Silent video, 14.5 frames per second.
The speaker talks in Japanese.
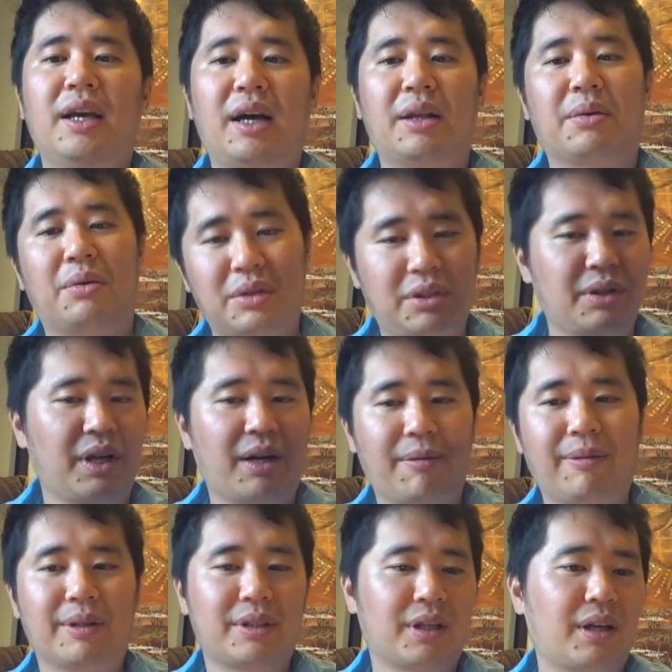あのこっちを選び
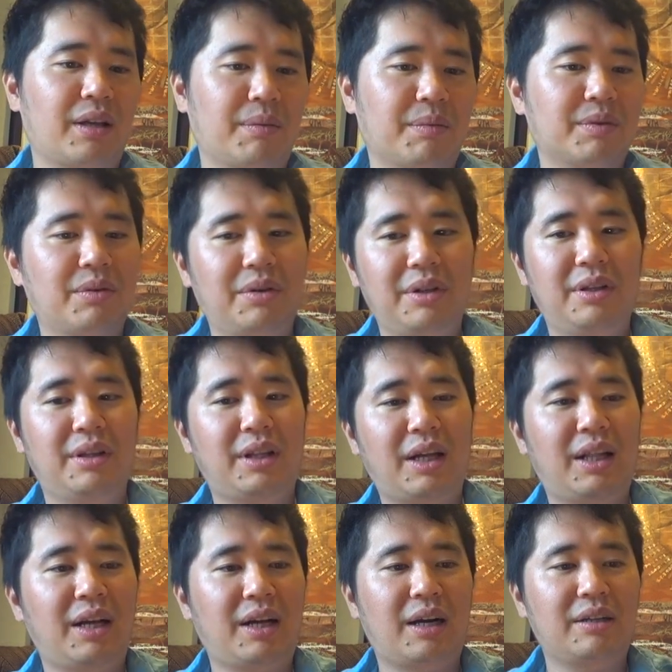ましたけれども、そういっ
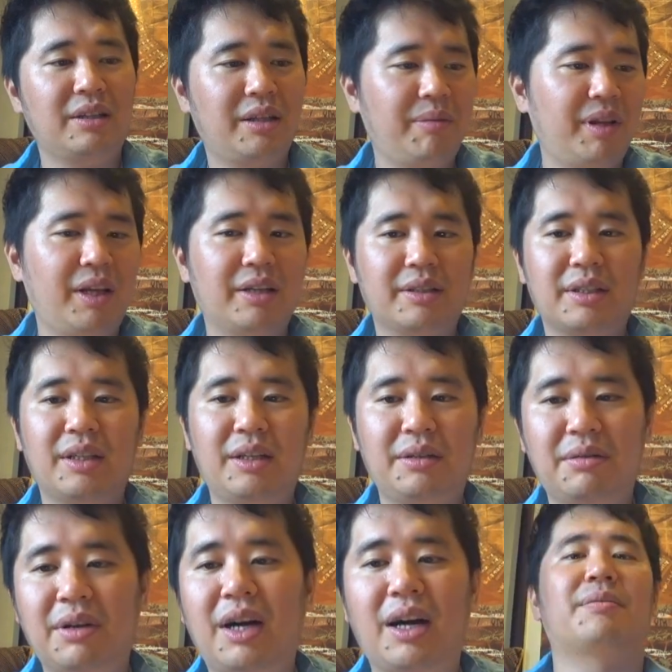たなんかアクティビティが好きな
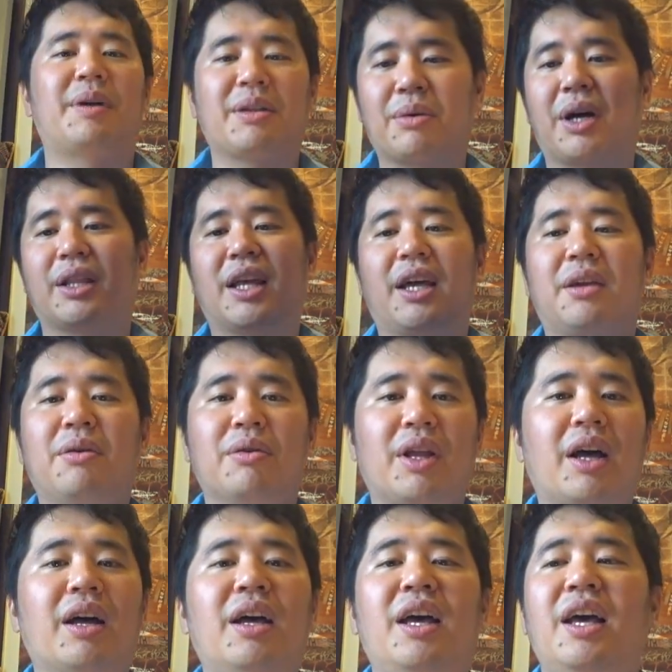人が窓がないよう
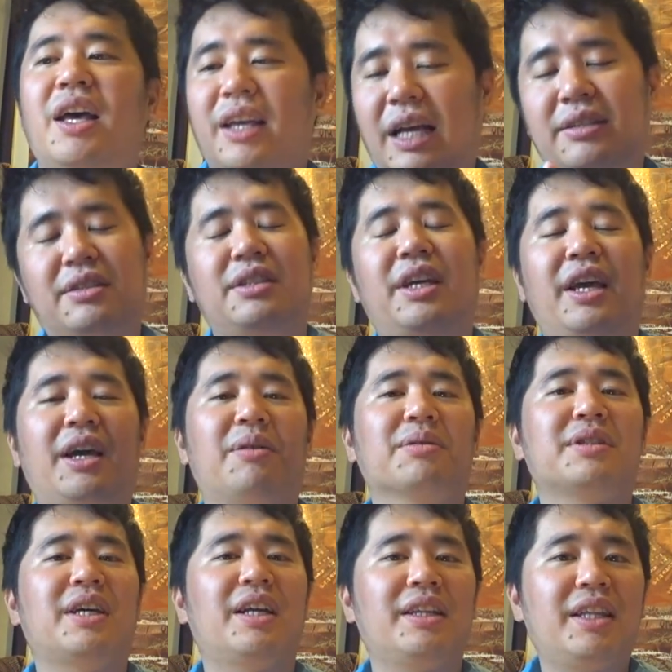な安い部屋を
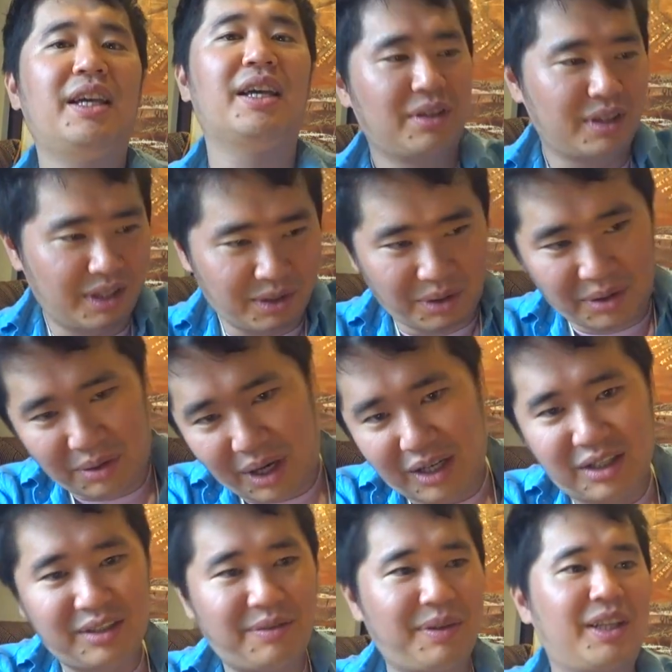抑えていろいろ
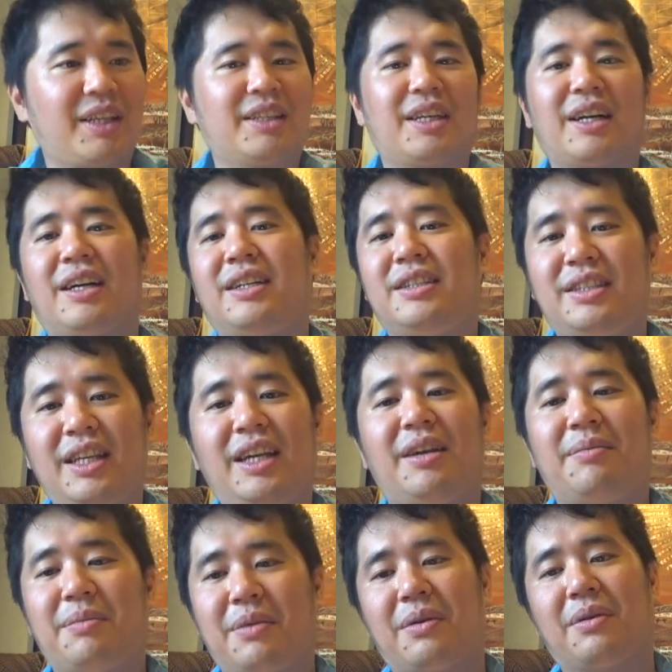アクティビティに参加し
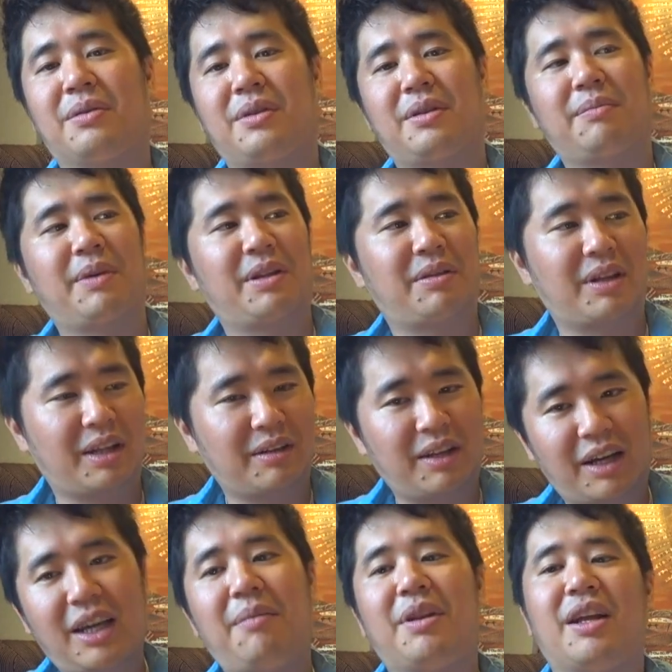て、もう本当にベッド寝る
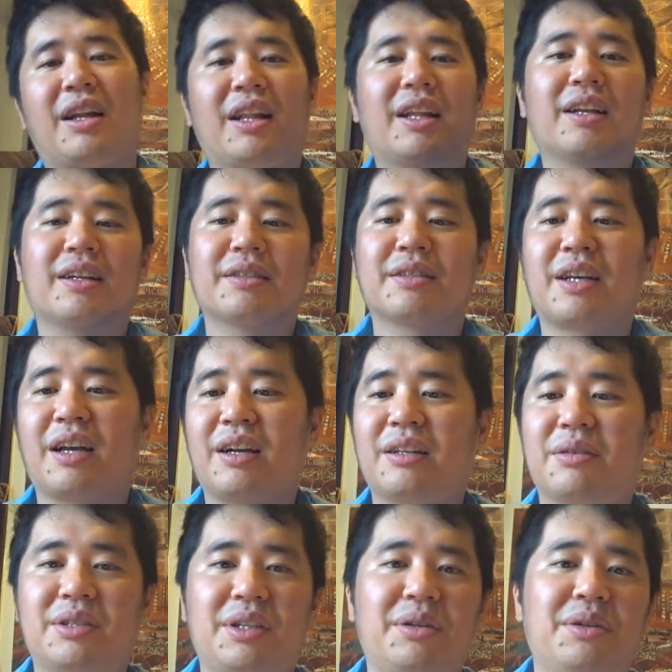だけみたいなね使い
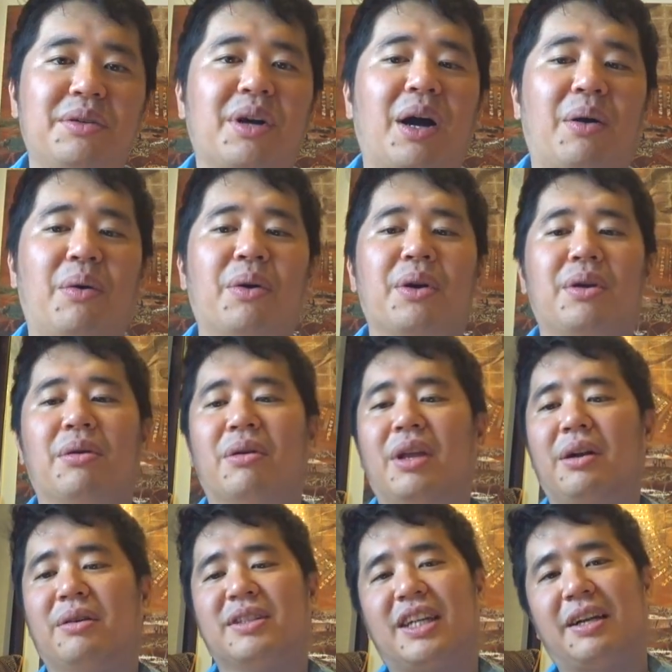方をしてる人が多いようで
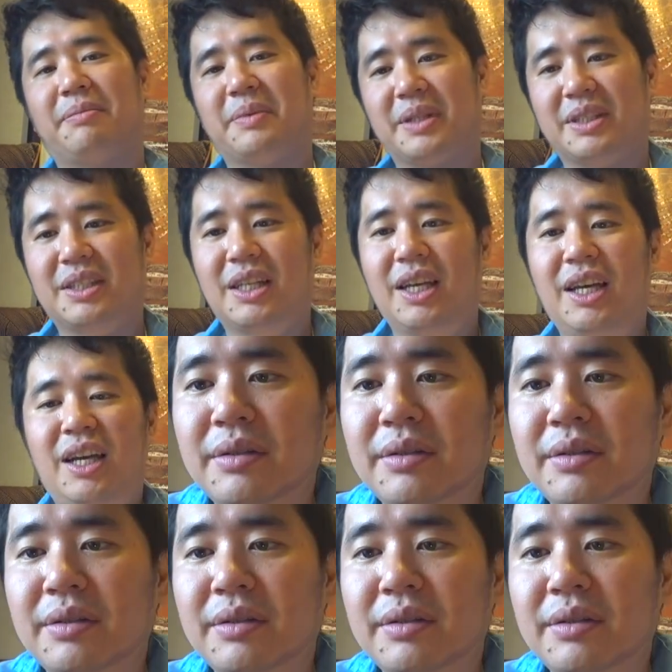ございます。